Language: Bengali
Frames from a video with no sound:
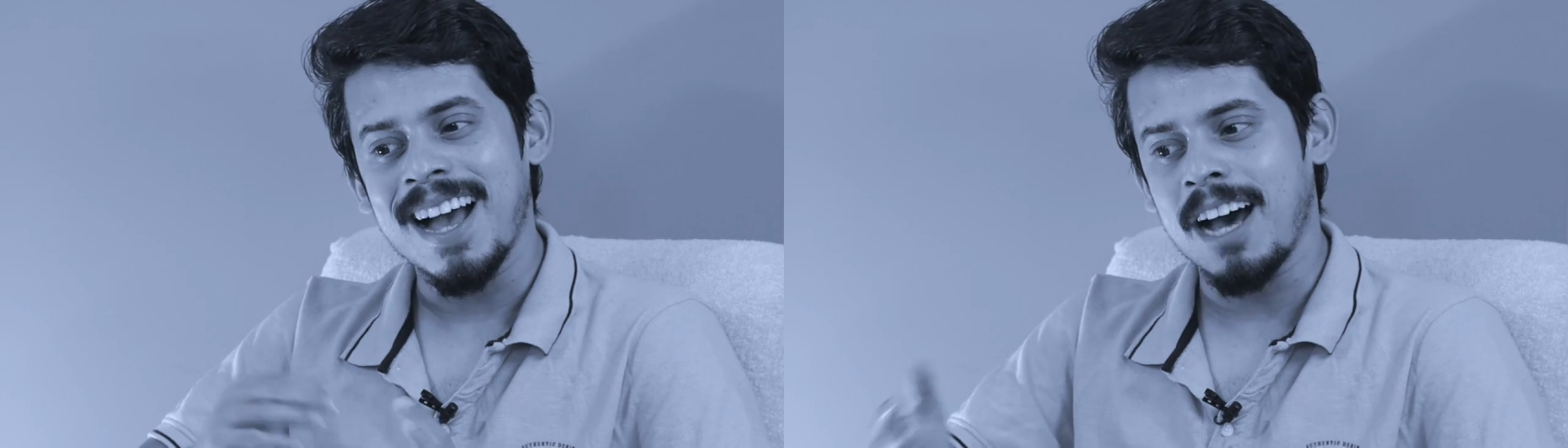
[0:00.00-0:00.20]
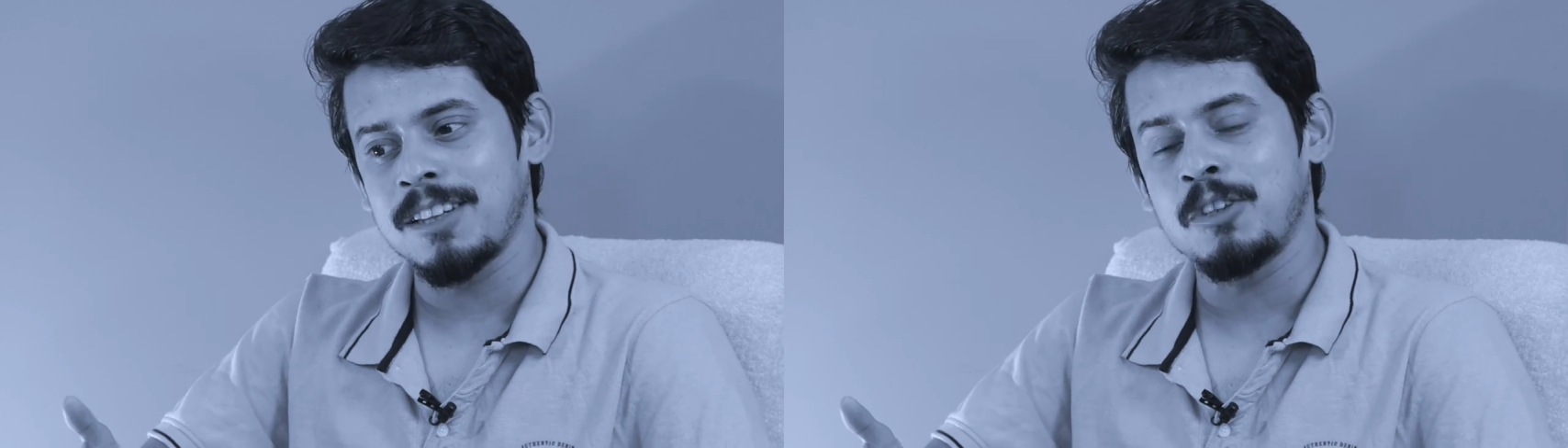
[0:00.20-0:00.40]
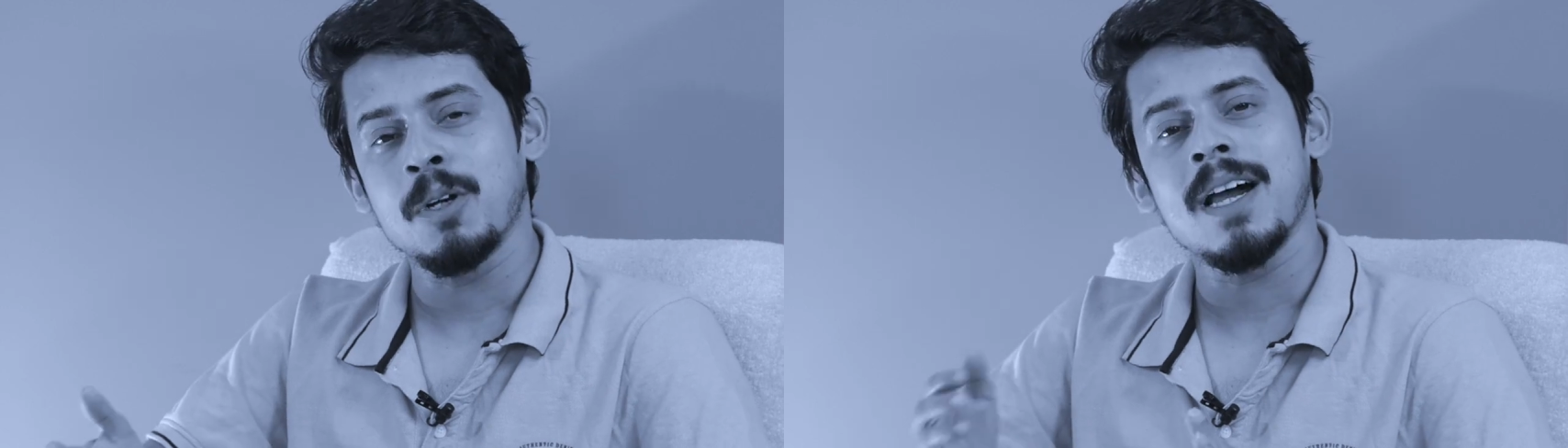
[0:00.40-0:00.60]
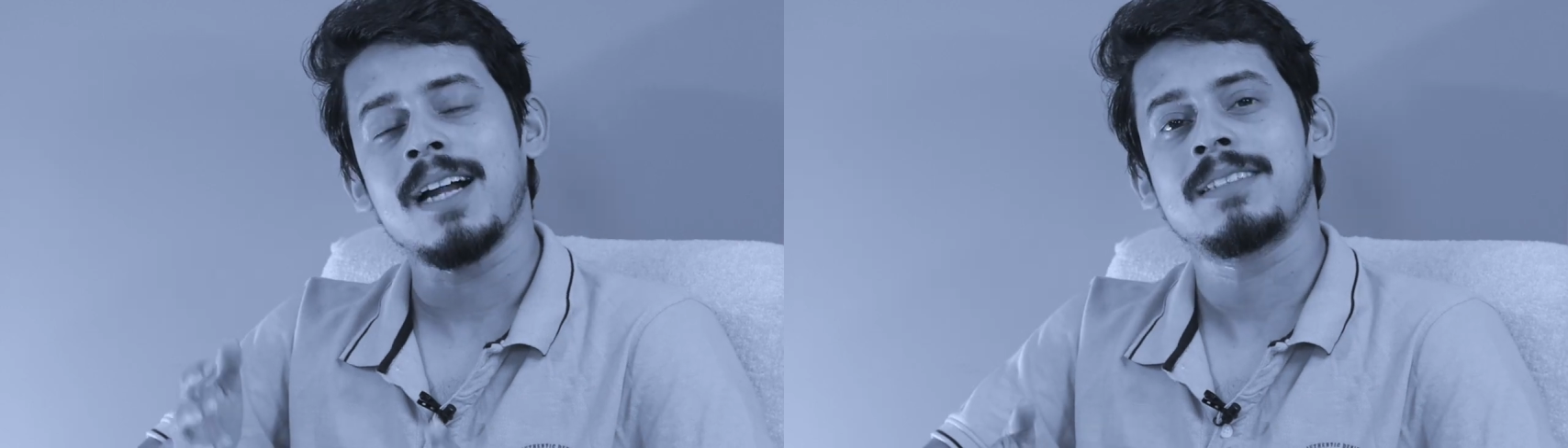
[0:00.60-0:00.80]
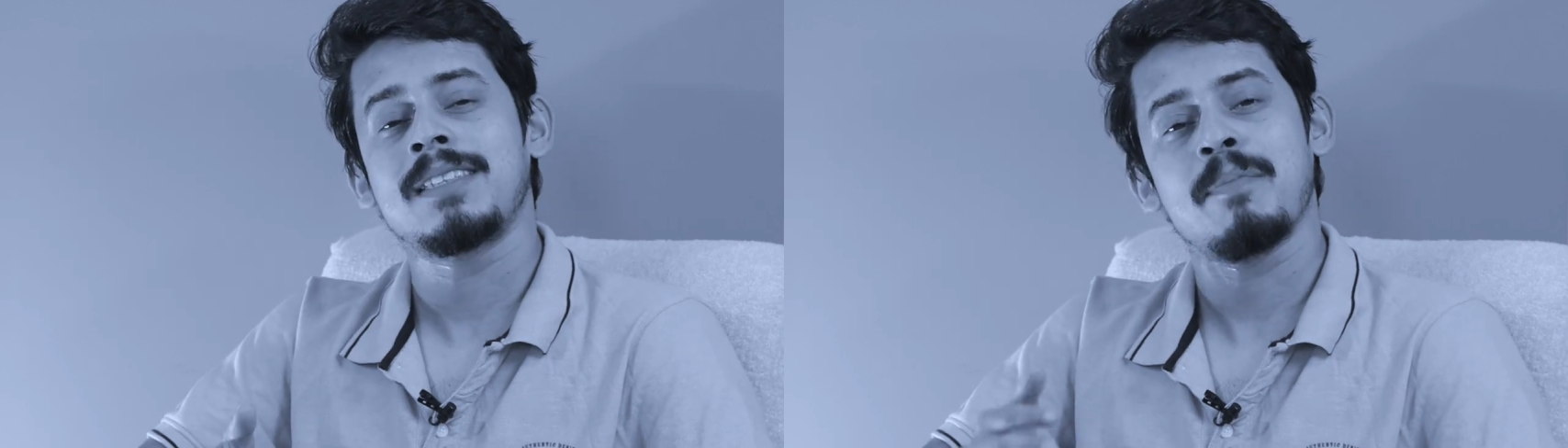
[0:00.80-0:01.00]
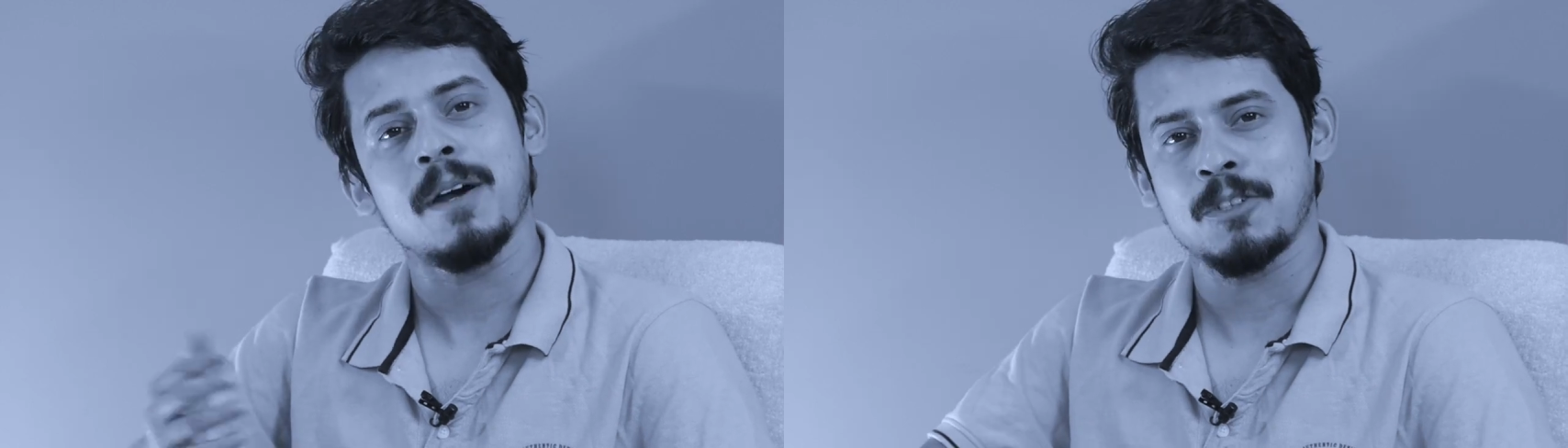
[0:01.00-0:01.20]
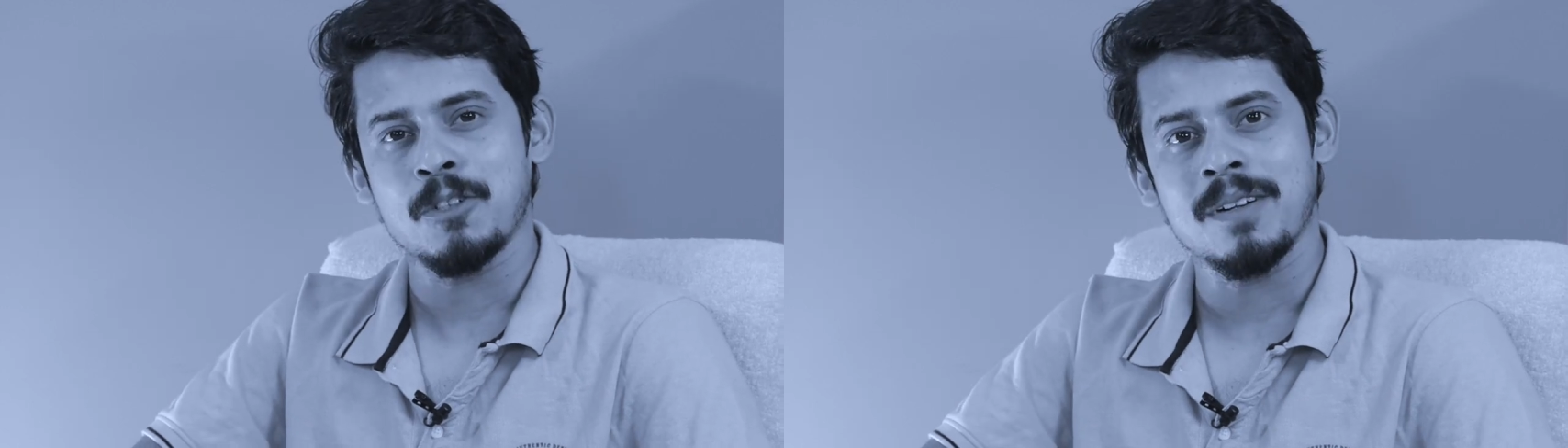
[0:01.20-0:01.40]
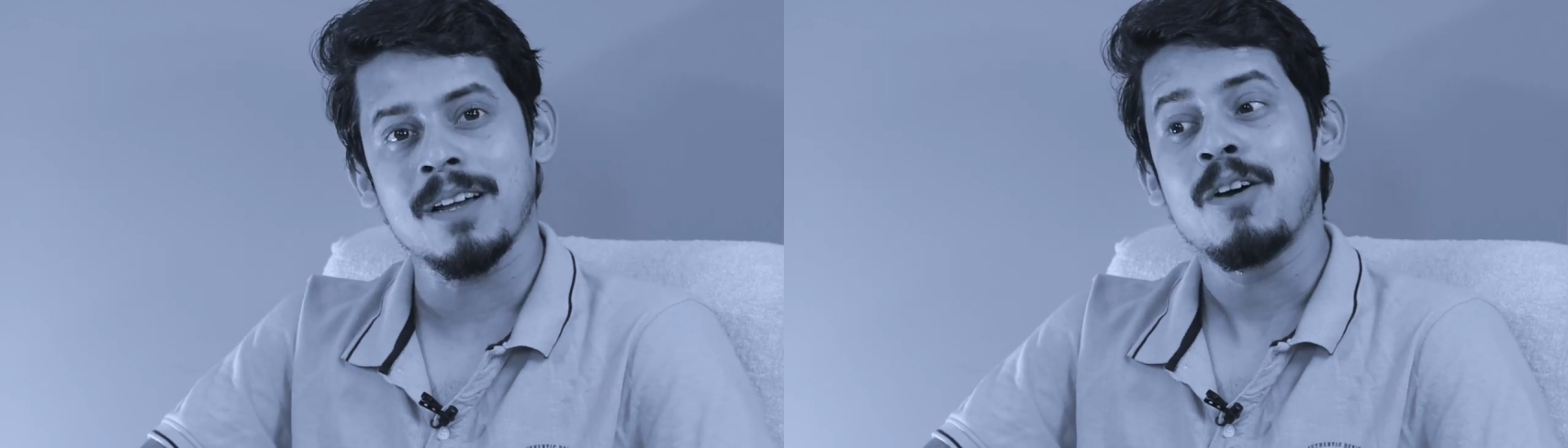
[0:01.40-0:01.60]
হাত ধরে হাঁটতে
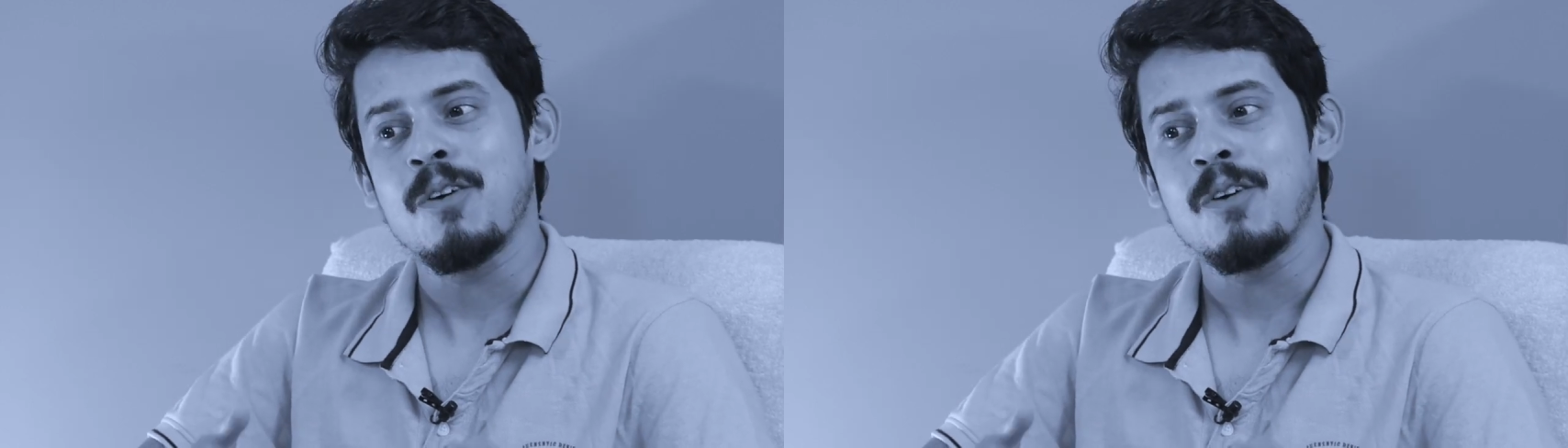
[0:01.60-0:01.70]
পারছো না